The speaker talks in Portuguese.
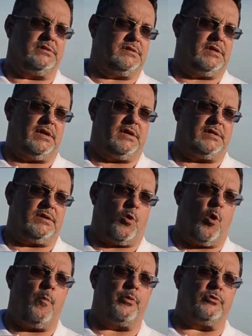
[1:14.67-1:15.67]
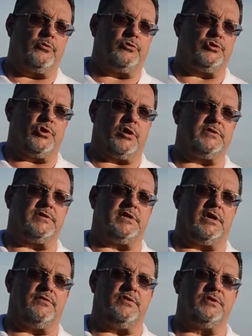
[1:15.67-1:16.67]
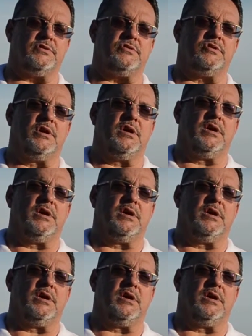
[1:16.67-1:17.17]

de, é, compram os nossos serviços